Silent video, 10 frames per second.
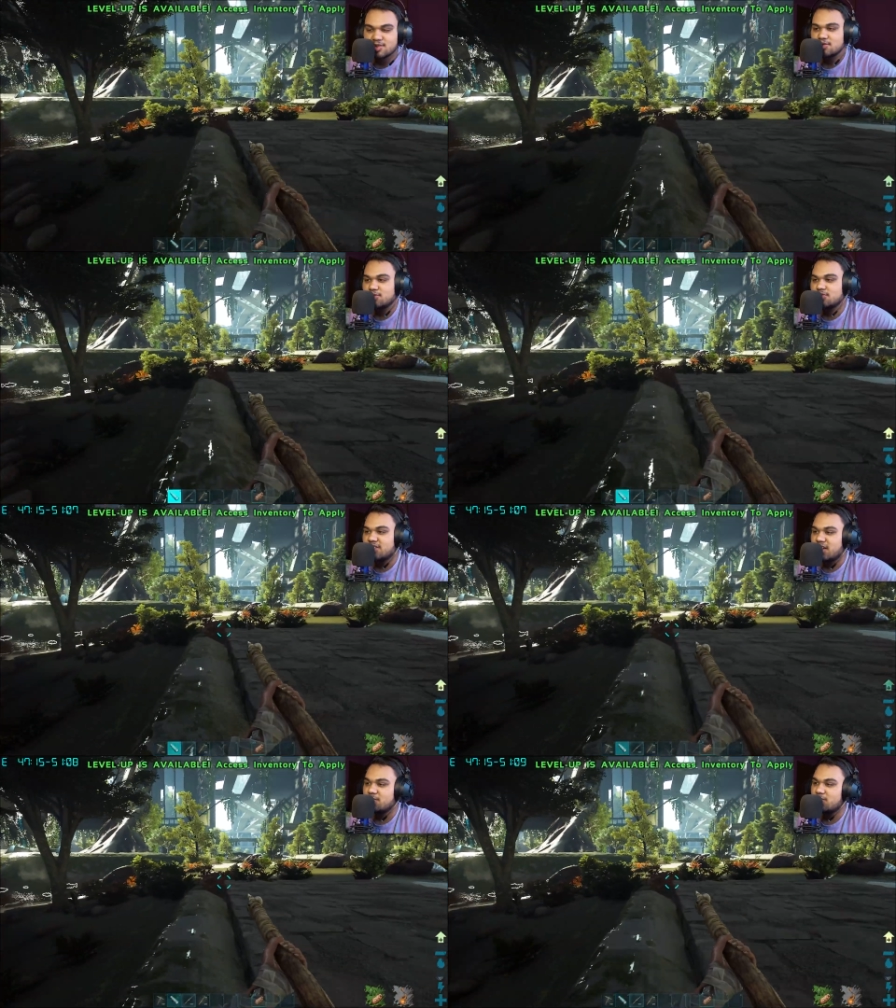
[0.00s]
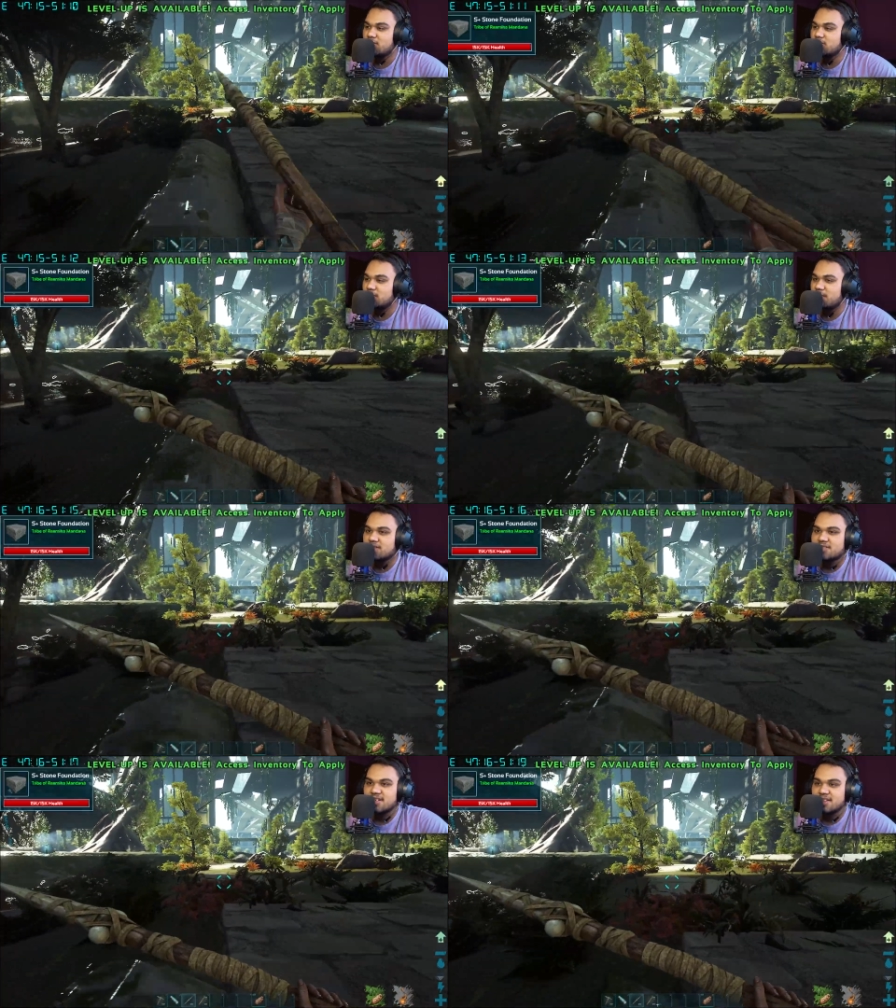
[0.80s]
चलो तो सैलमोन को
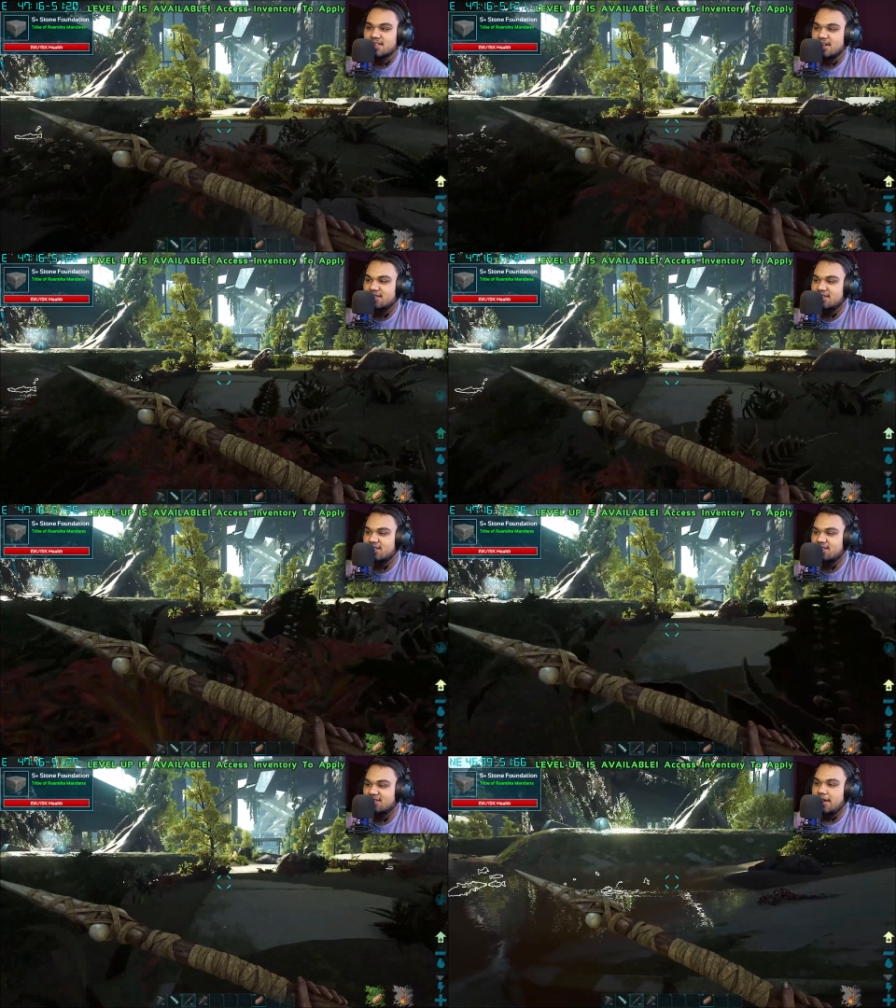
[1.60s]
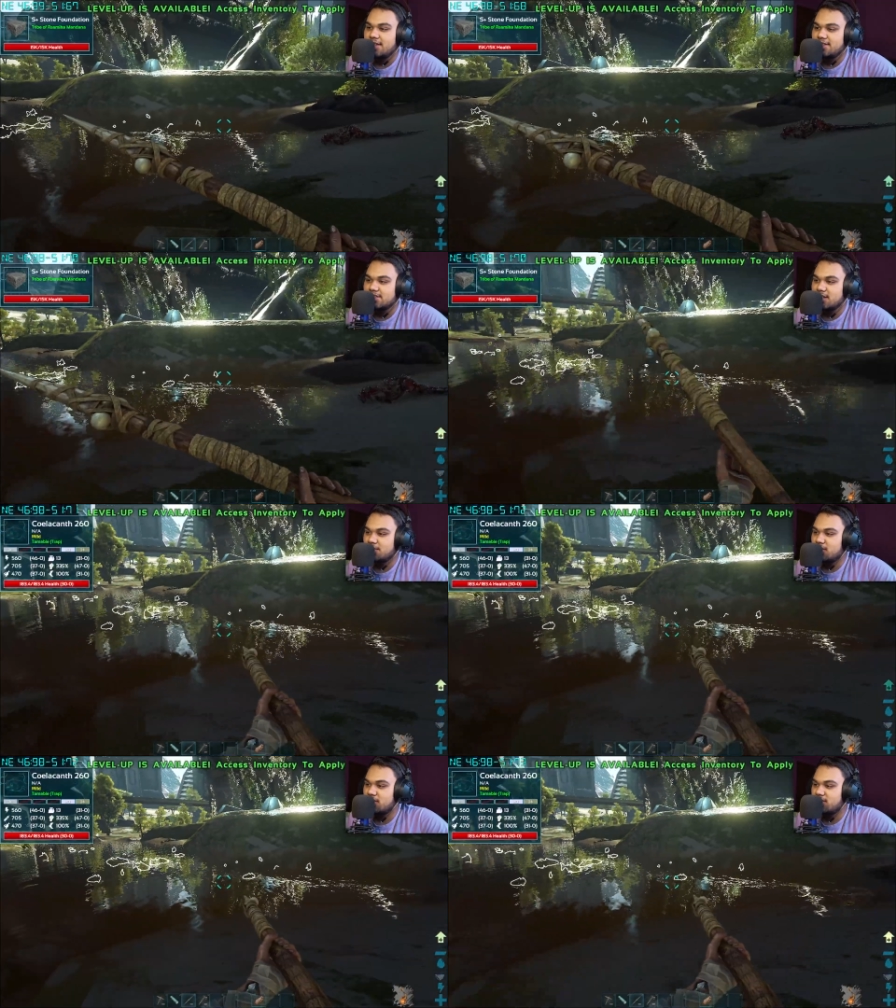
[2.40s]
सबक सिया के आते हैं ए
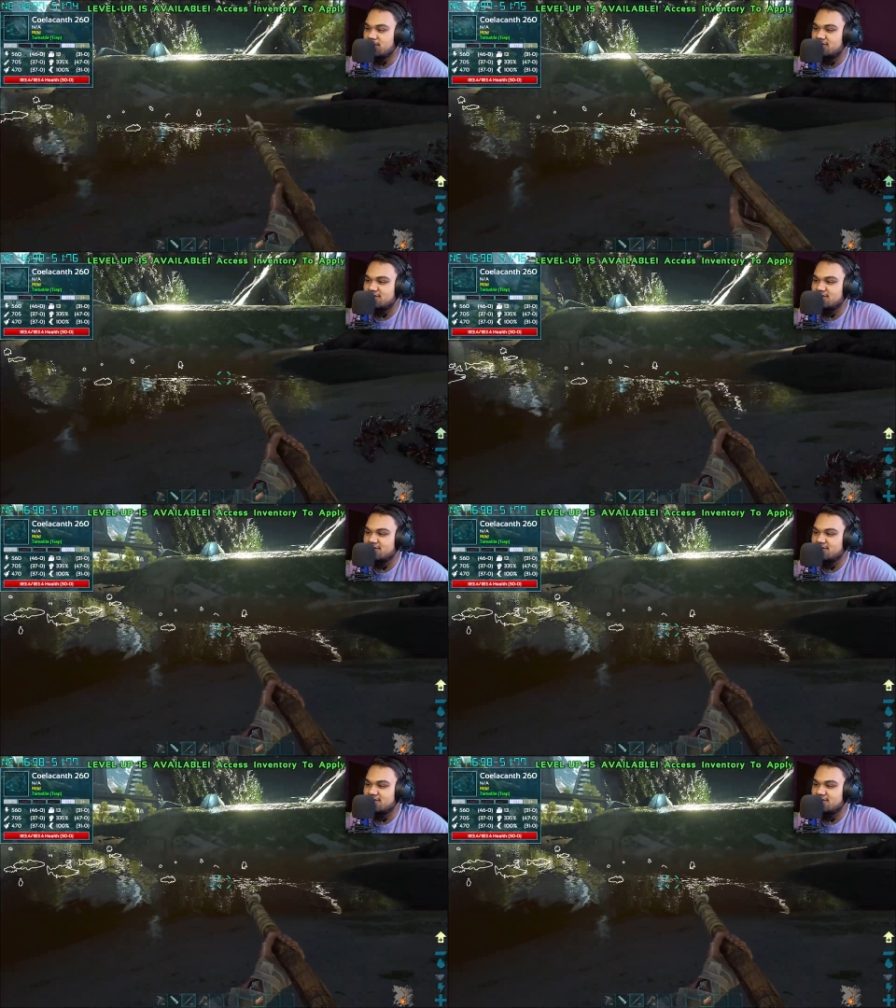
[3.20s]
सलमोन